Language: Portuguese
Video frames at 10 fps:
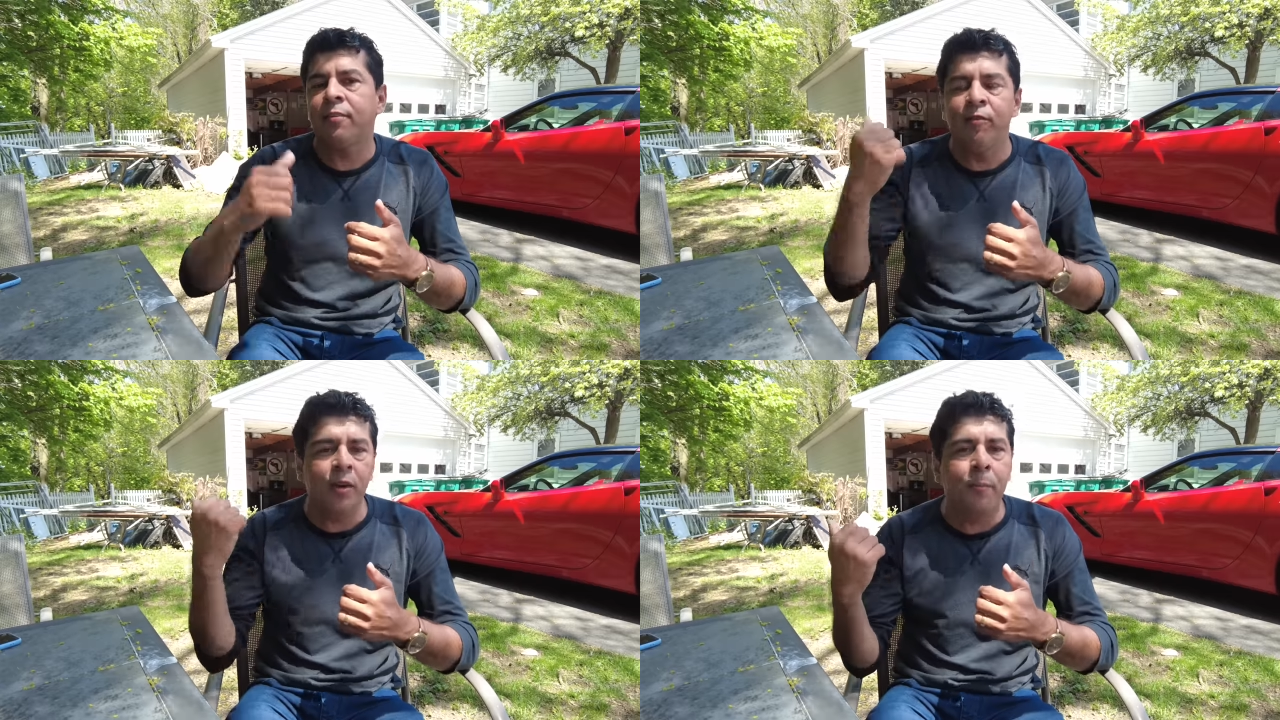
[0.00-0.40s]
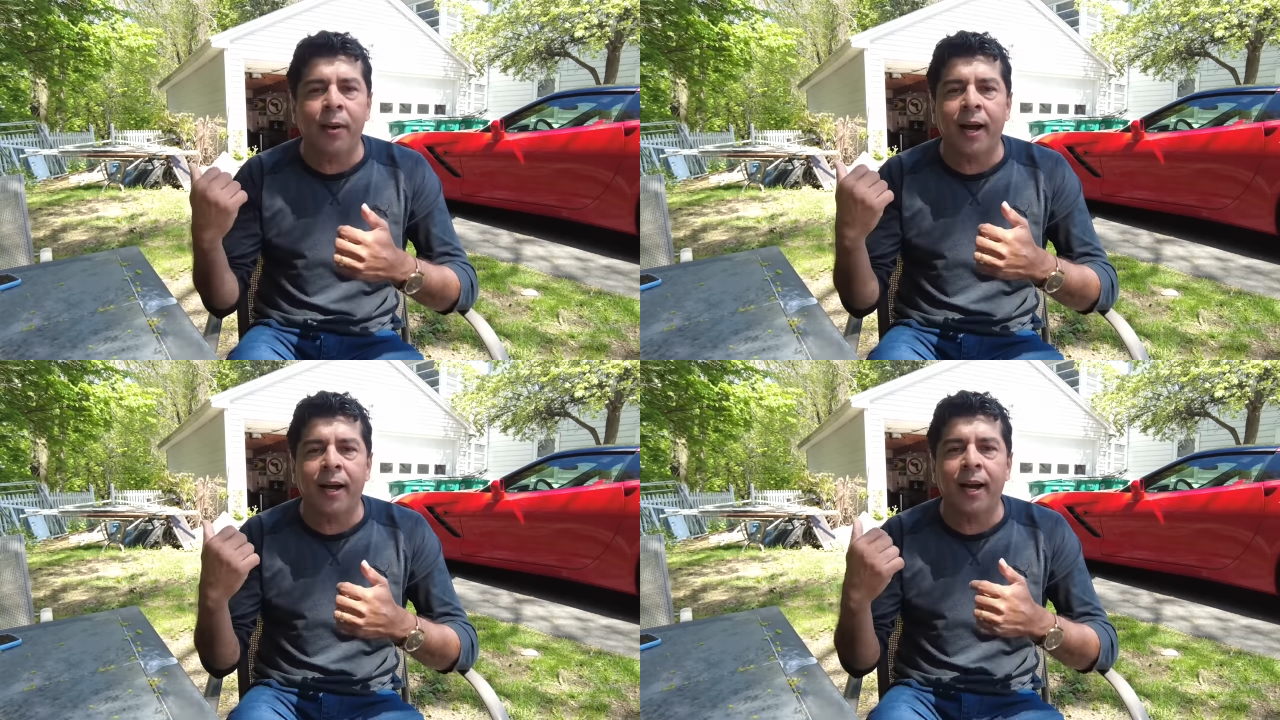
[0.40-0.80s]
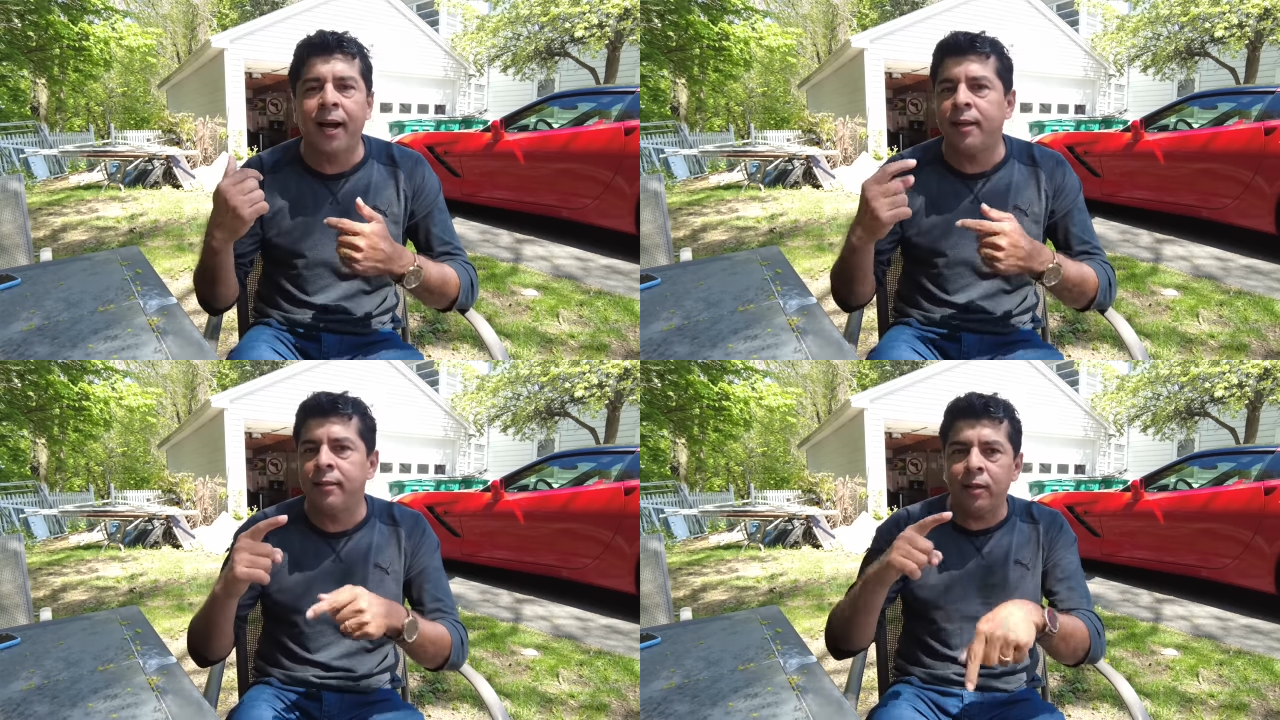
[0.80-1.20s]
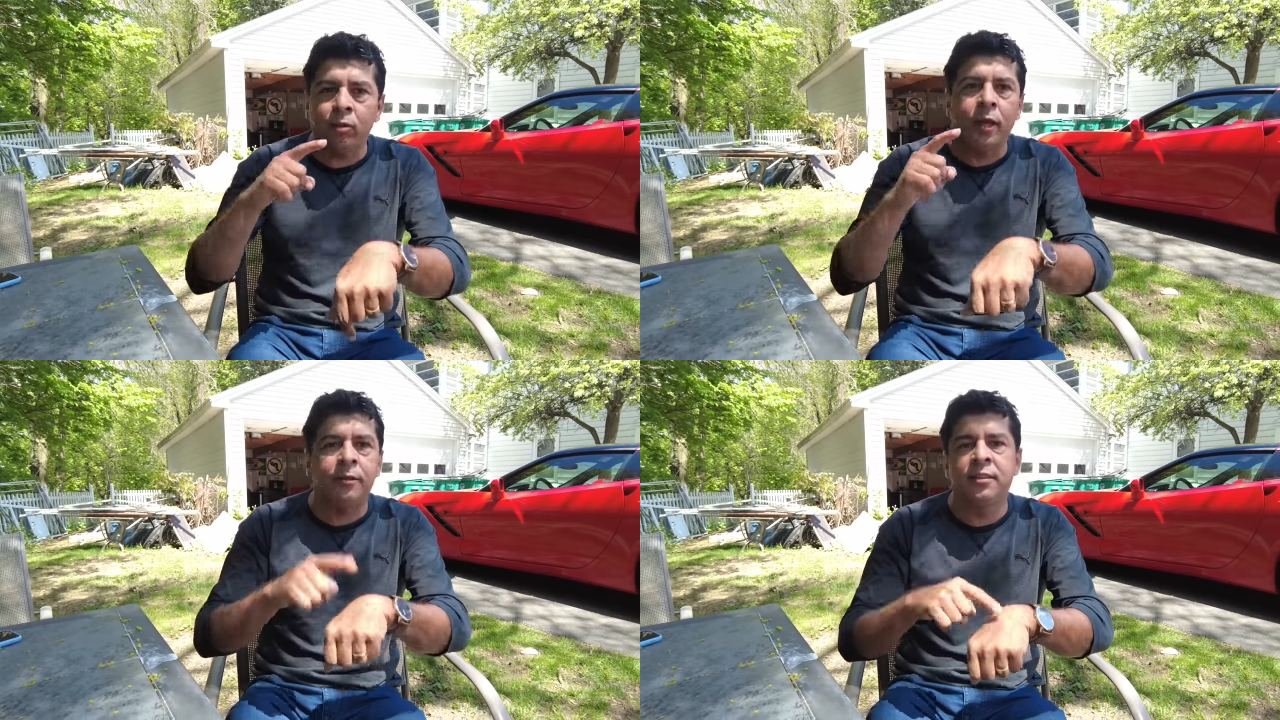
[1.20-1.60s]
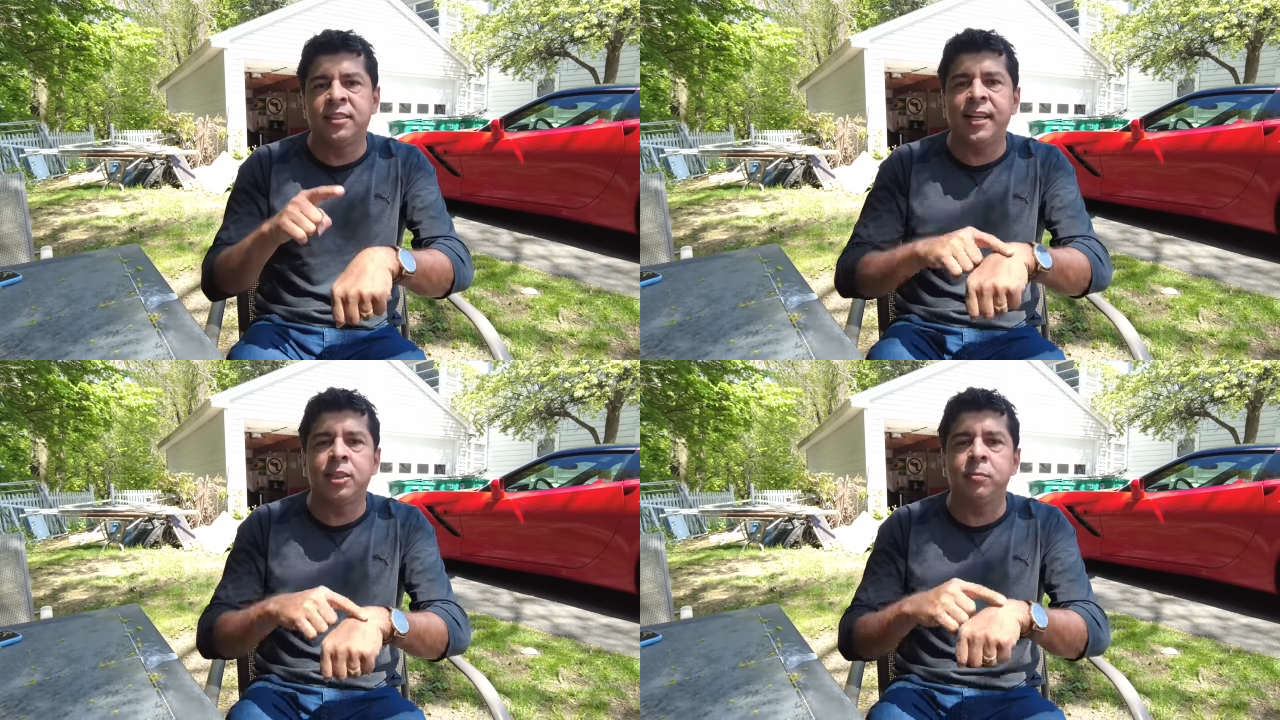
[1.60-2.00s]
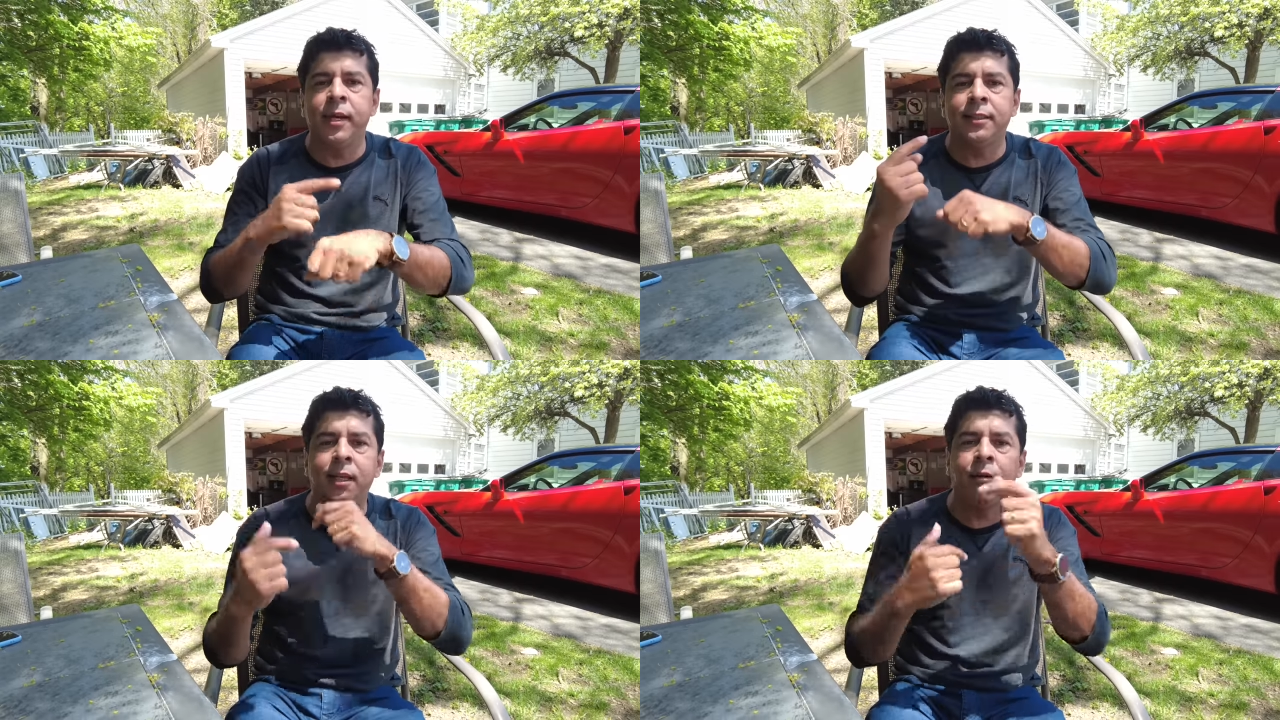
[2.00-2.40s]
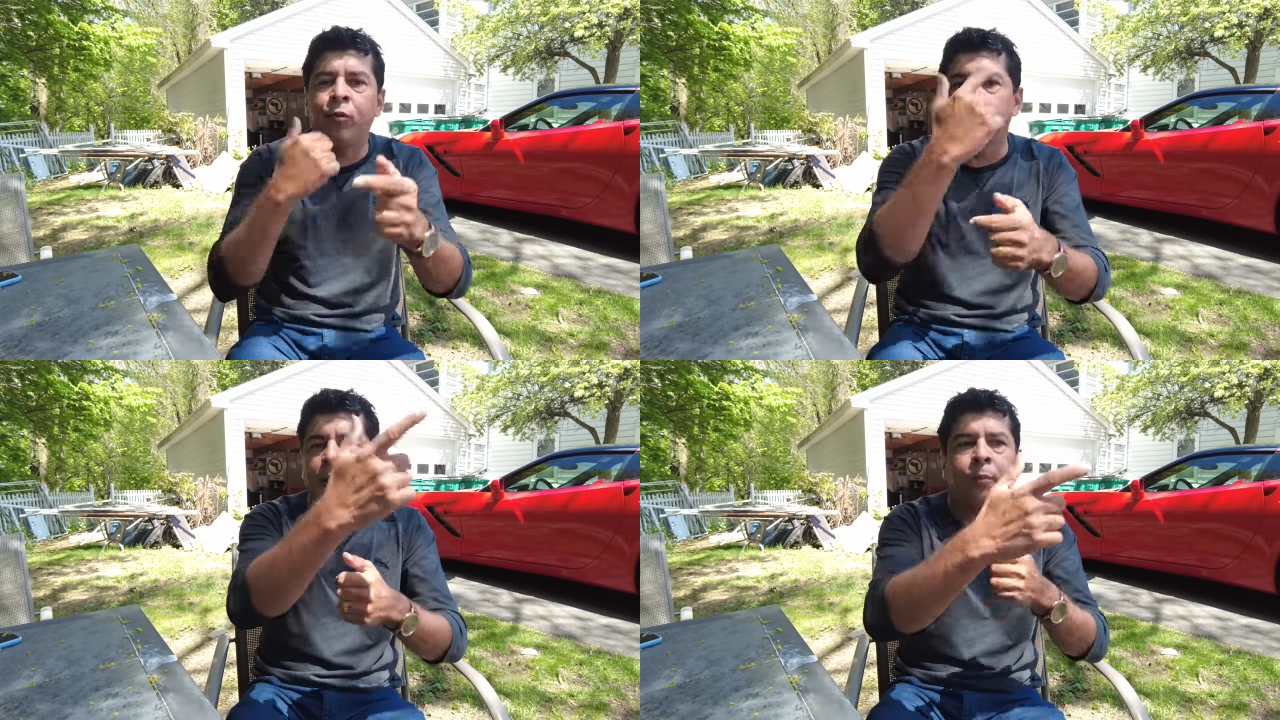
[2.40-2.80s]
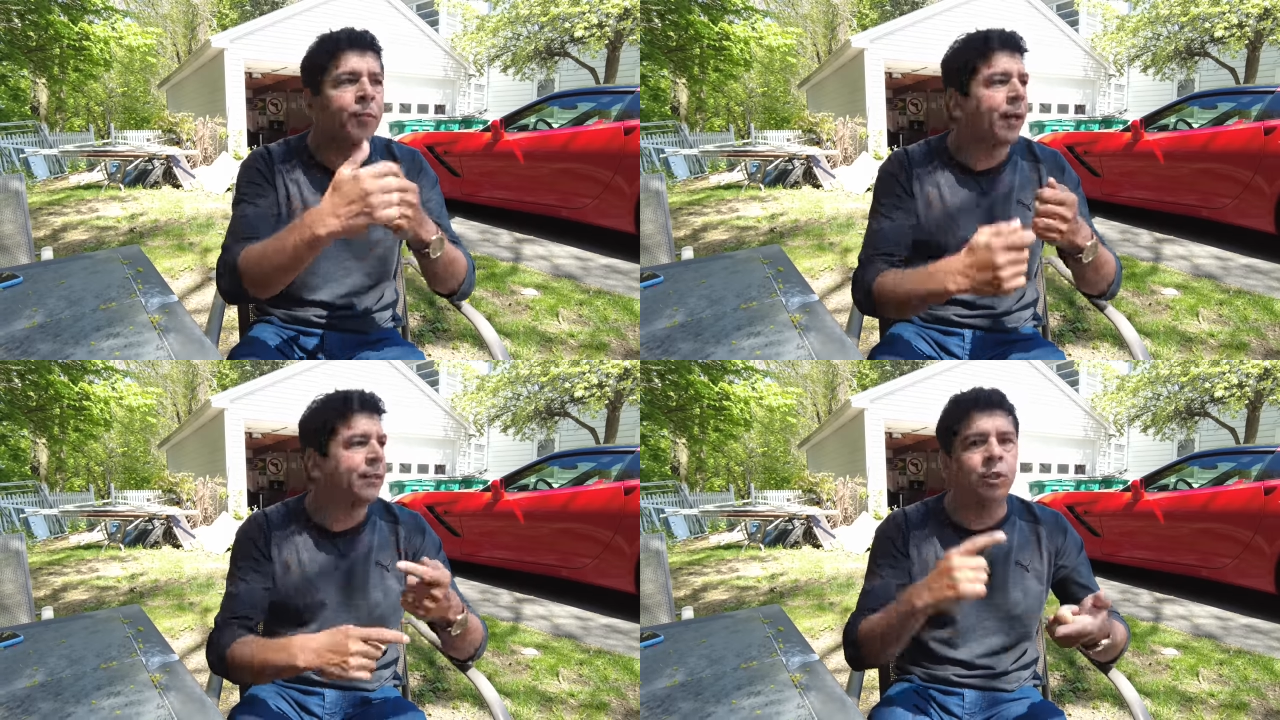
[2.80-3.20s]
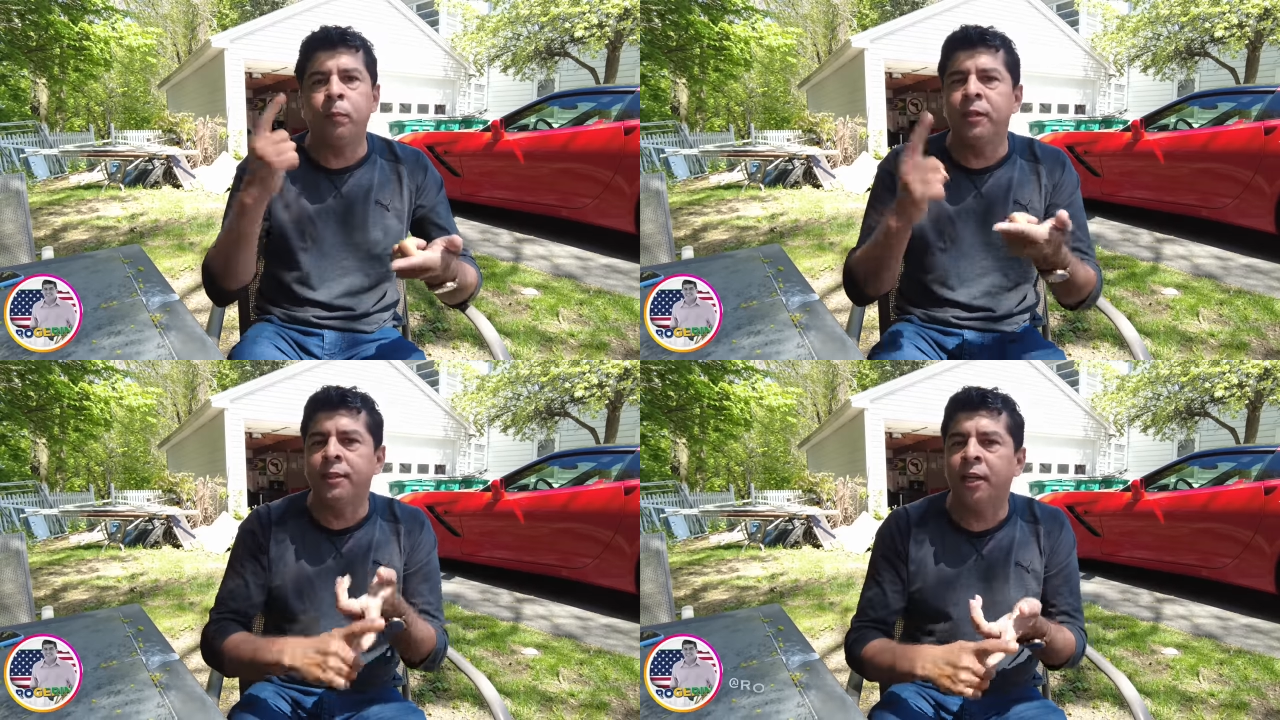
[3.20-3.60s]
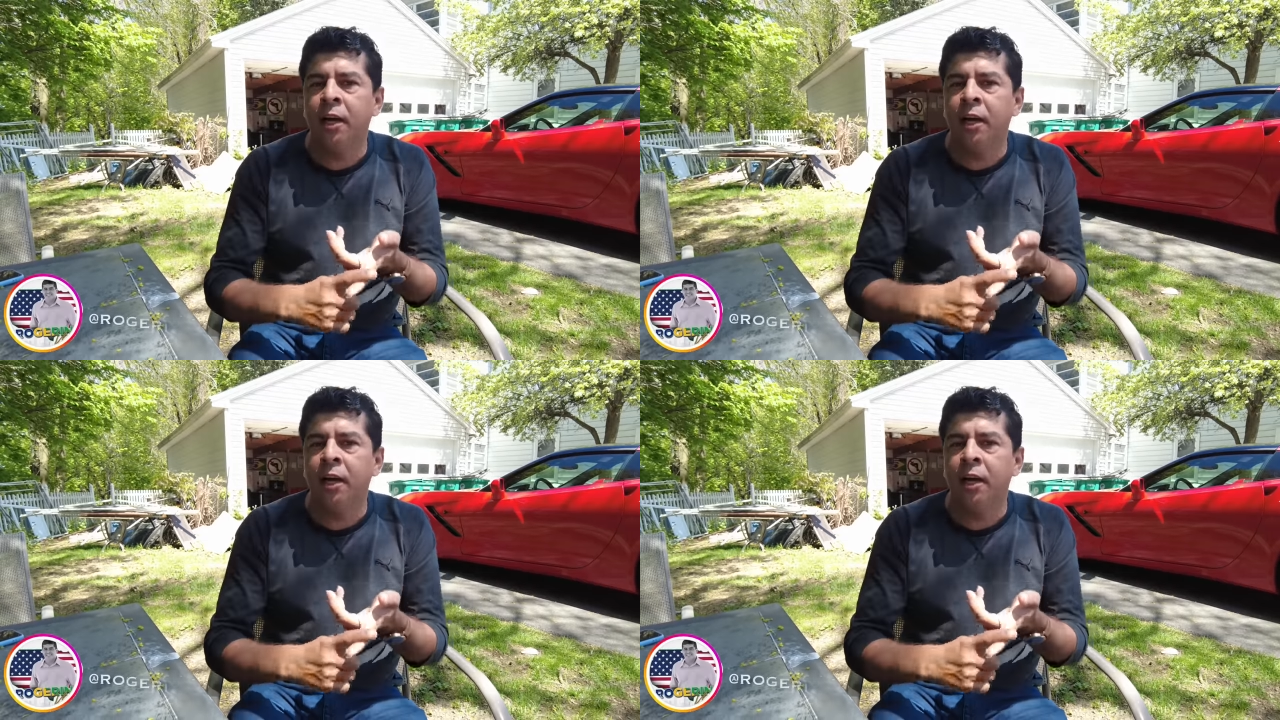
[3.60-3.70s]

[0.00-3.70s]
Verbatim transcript: vir para cá e tendo que seis meses tem que voltar pro Brasil, pedir